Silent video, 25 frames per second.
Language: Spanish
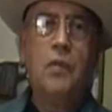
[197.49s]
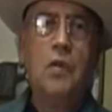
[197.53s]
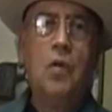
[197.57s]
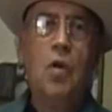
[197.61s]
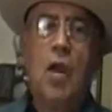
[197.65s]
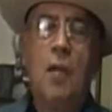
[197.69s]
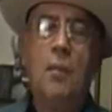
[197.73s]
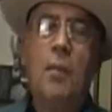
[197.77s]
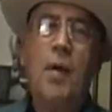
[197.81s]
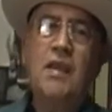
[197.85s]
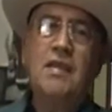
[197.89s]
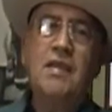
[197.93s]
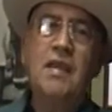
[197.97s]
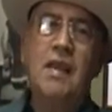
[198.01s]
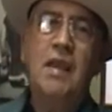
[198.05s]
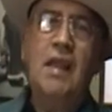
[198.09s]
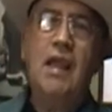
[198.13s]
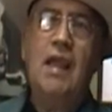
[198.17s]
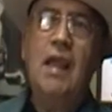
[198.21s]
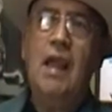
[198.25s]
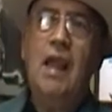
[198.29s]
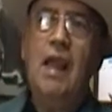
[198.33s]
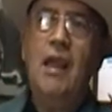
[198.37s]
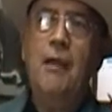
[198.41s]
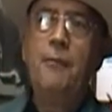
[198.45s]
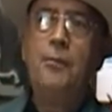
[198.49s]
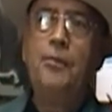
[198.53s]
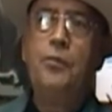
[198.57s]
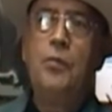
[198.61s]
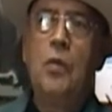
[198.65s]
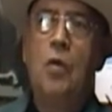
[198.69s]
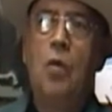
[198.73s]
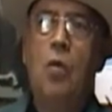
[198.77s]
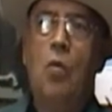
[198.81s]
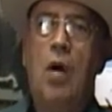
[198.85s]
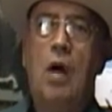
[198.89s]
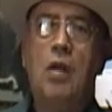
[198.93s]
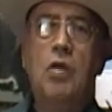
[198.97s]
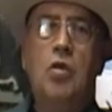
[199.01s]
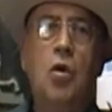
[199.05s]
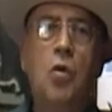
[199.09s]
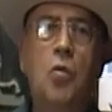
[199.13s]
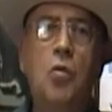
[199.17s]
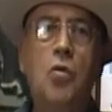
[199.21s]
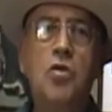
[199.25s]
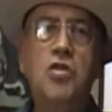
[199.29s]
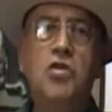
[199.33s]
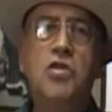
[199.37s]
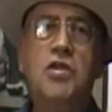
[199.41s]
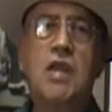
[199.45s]
Lo que pasa es que
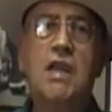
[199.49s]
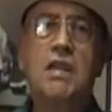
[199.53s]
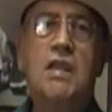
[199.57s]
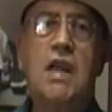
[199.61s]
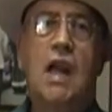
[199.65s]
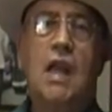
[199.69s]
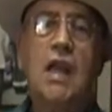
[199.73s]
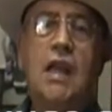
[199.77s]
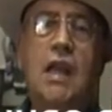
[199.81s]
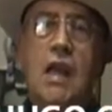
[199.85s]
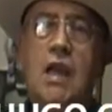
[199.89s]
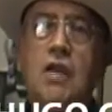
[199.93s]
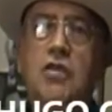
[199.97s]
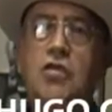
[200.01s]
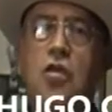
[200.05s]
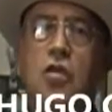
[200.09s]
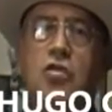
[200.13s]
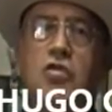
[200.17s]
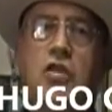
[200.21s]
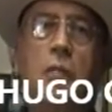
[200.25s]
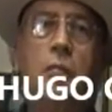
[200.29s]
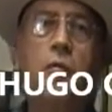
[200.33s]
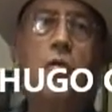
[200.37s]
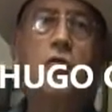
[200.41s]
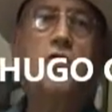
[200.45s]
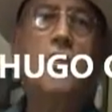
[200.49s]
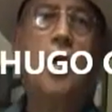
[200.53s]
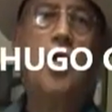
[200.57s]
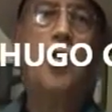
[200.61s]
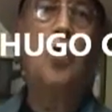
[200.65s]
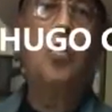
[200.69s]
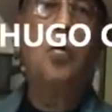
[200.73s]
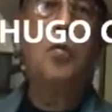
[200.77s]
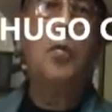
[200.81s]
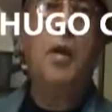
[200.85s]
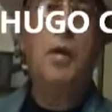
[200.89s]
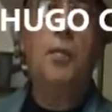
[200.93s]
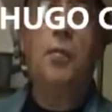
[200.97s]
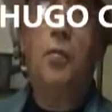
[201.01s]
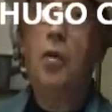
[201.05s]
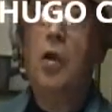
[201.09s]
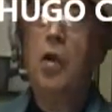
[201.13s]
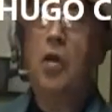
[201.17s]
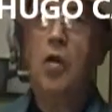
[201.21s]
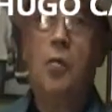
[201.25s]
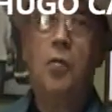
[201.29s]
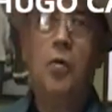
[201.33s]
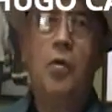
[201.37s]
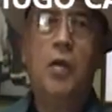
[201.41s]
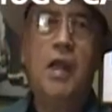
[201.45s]
cuando Bush se tranquilizó, se puso a dormir
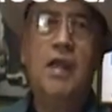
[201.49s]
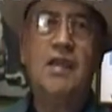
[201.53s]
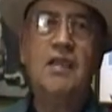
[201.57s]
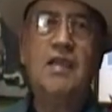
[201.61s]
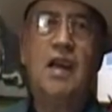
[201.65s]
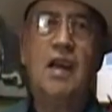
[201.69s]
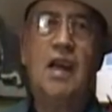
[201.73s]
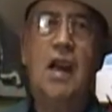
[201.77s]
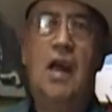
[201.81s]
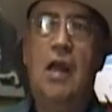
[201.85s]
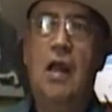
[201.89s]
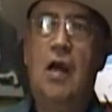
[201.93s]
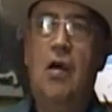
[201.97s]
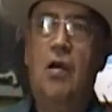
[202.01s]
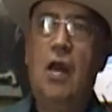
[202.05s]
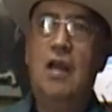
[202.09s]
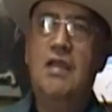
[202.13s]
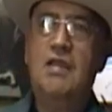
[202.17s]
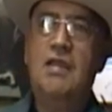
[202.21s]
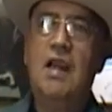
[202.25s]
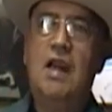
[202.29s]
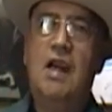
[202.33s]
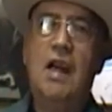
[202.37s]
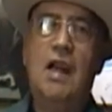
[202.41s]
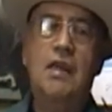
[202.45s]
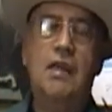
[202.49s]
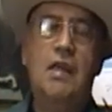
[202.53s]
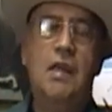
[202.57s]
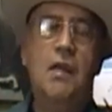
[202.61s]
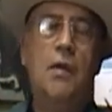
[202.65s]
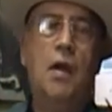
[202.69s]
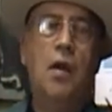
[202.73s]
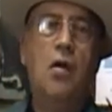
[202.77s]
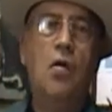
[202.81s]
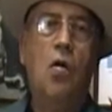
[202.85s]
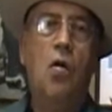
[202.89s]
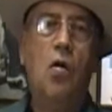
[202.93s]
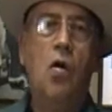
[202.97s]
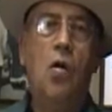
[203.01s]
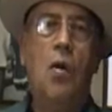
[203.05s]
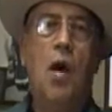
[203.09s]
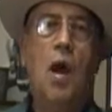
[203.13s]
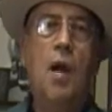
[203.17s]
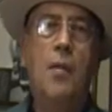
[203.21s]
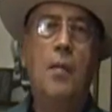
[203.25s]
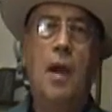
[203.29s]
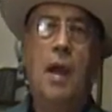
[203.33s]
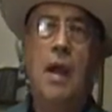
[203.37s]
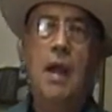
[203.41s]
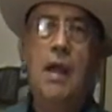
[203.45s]
porque no podía hacer nada. Ahora se reactiva con
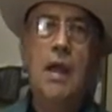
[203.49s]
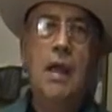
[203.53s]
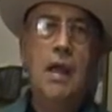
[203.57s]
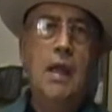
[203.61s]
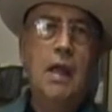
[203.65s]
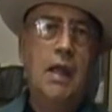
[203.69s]
Obama.